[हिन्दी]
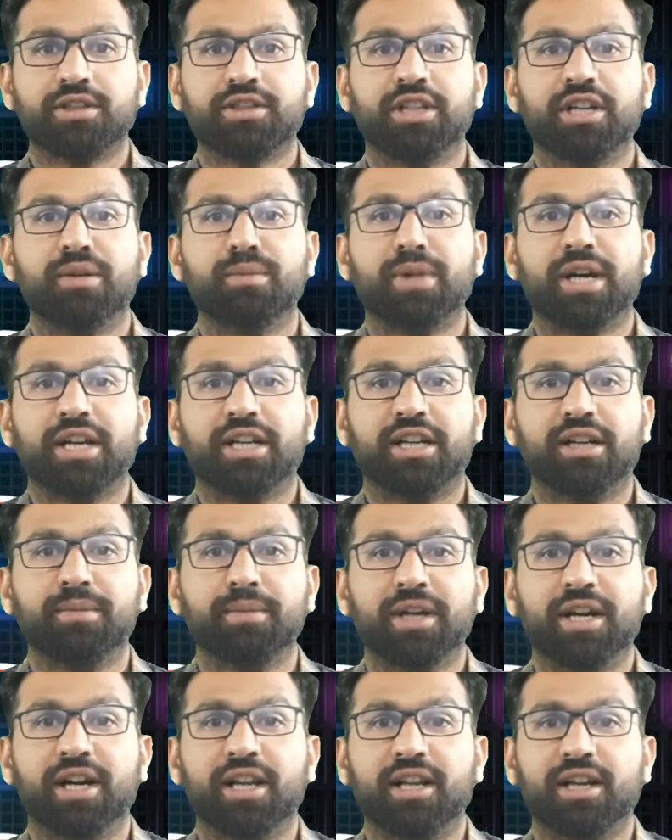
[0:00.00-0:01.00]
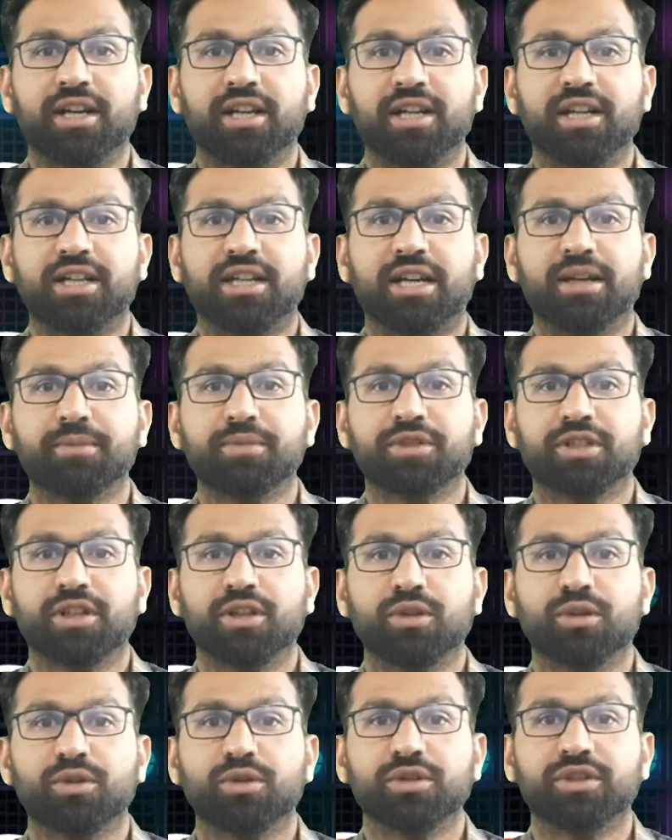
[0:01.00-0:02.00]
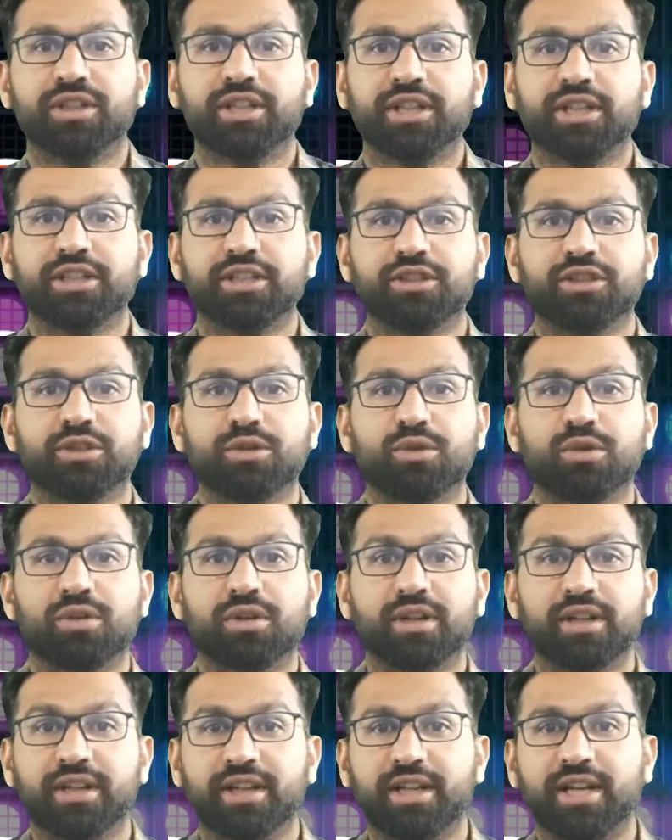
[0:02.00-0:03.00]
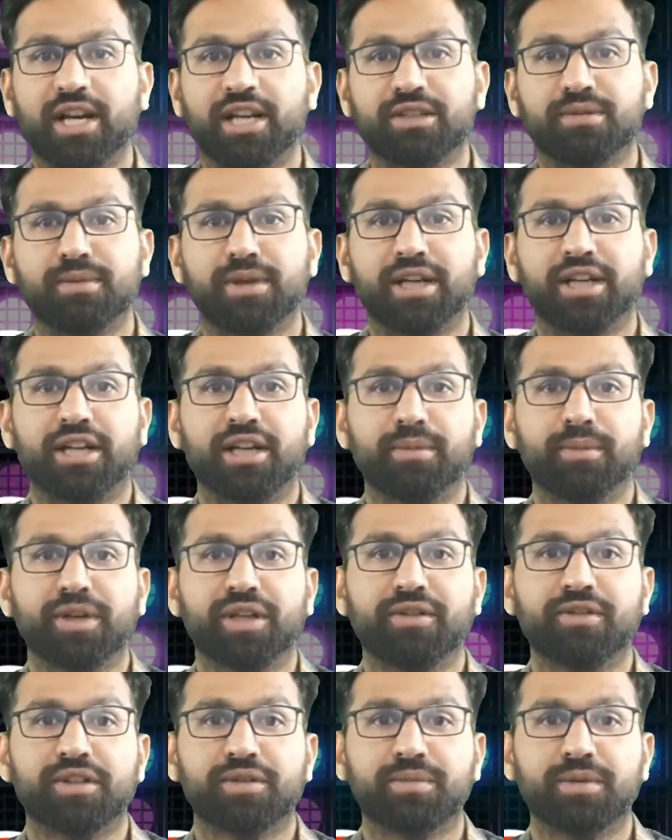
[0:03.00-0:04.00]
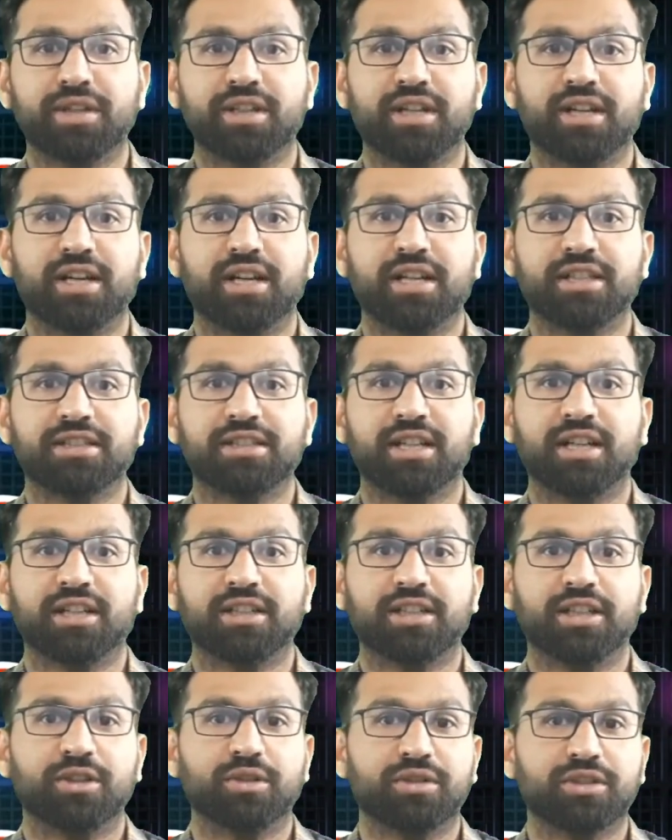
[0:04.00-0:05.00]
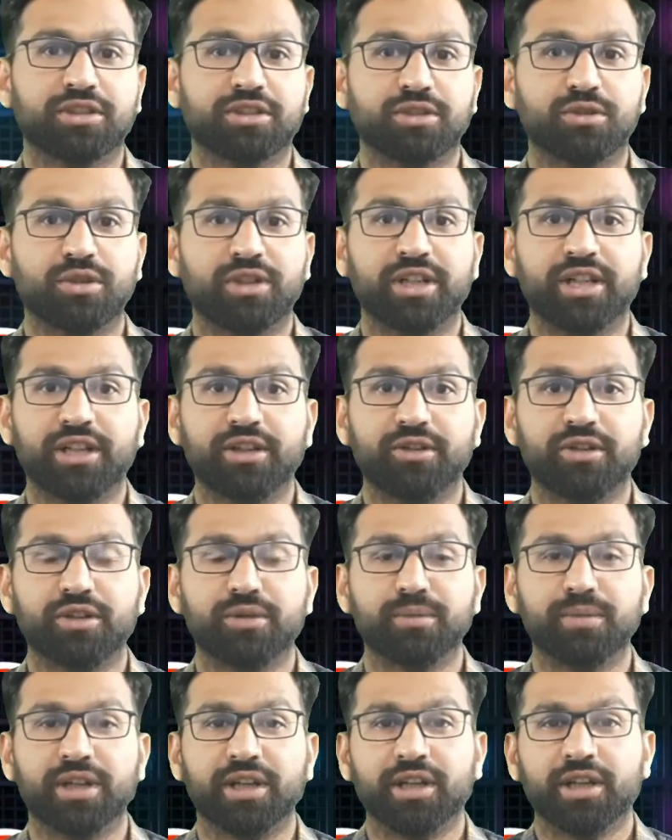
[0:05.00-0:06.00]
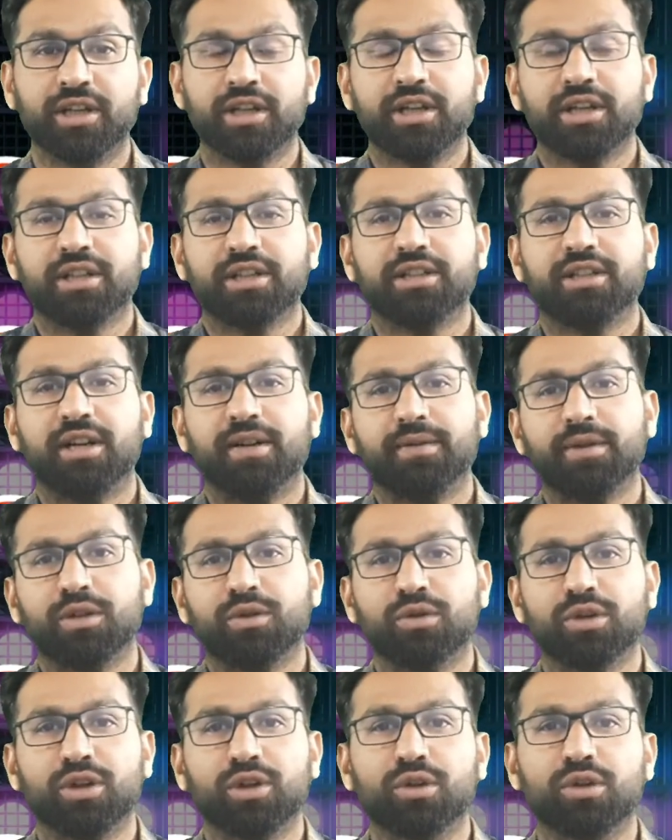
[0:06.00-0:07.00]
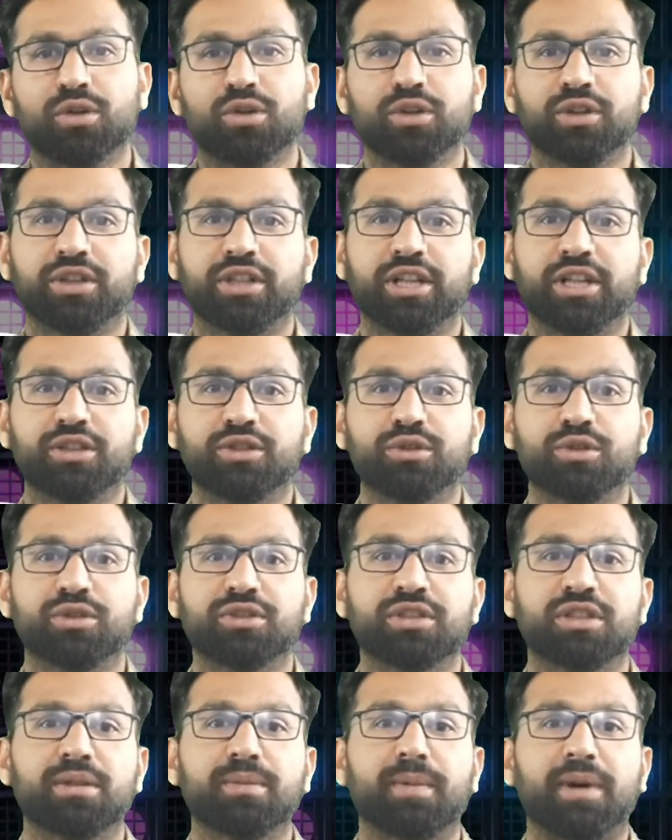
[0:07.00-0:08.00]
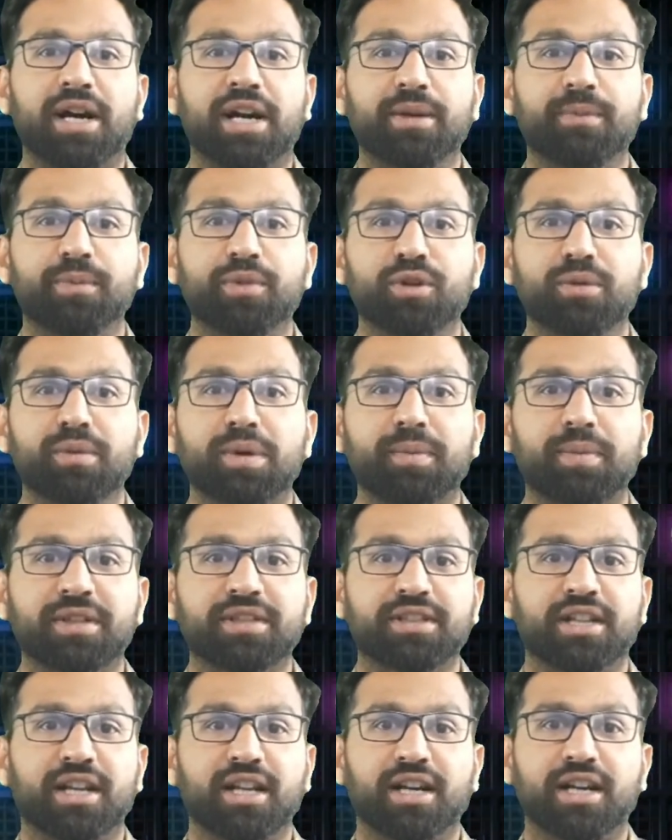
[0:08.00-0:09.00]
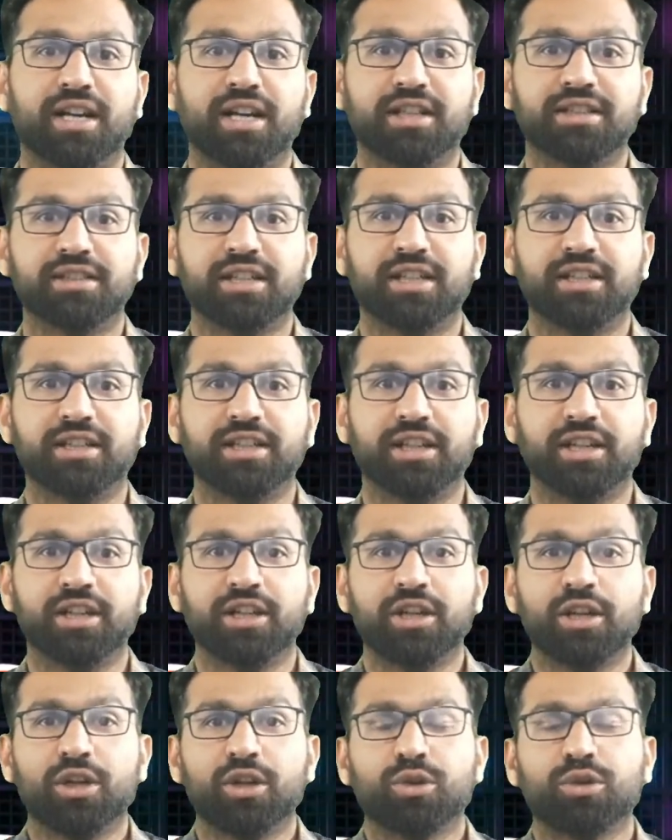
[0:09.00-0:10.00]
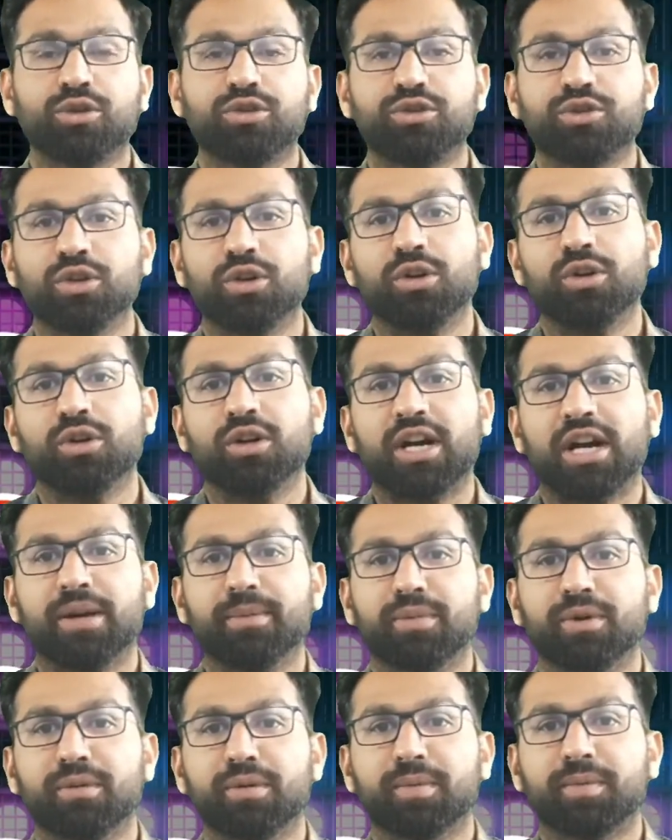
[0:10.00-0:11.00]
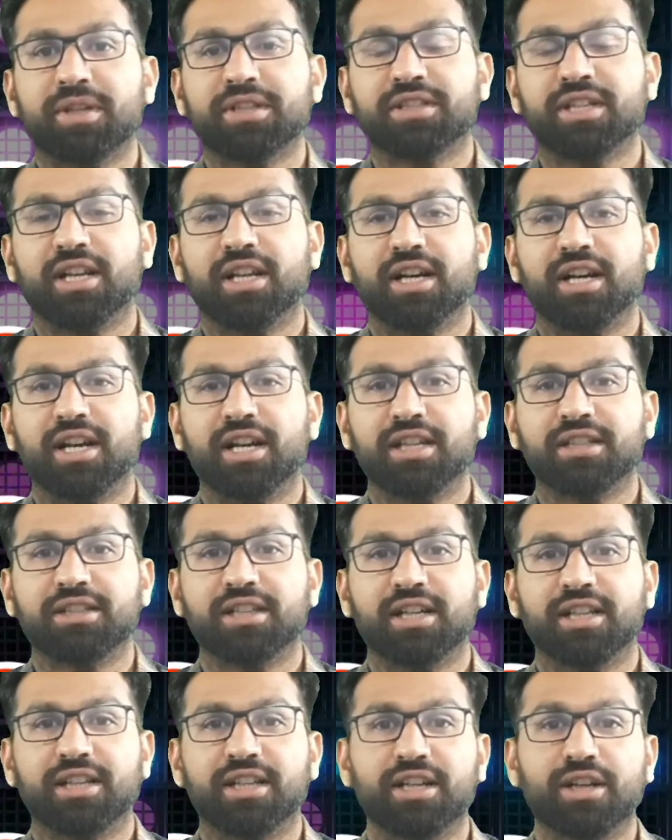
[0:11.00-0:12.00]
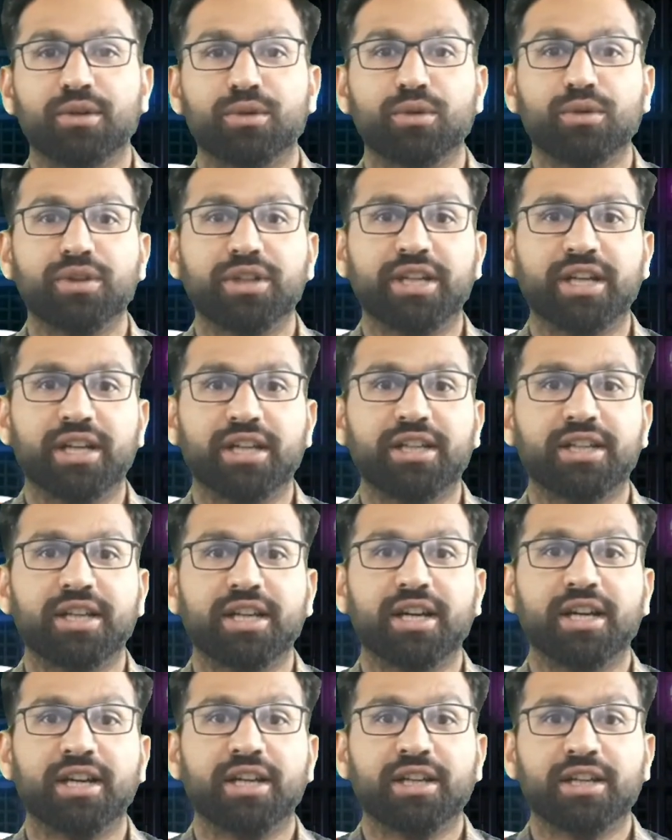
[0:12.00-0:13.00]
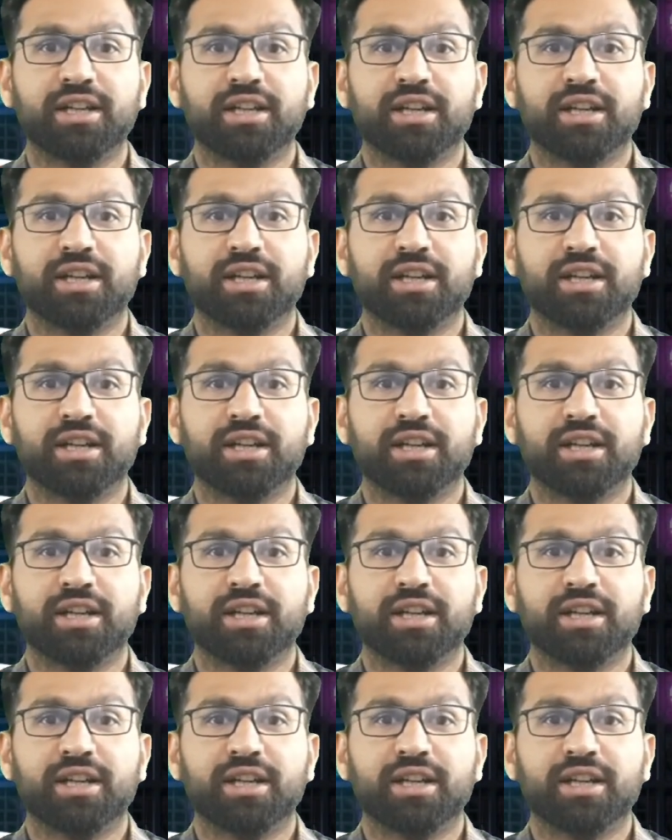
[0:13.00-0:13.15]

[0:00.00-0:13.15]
शेयर मार्केट में अलग अलग टाइप्स के लोग होते हैं किसी को कैश मार्केट में इन्वेस्टमेंट करना अच्छा लगता है तो किसी को डेरिवेटिव में या फिर कोई लोग होते हैं जो सिर्फ आईपीओ में पैसा लगाना चाहते हैं तो जो लोग आईपीओ में पैसा लगाना चाहते हैं उनके लिए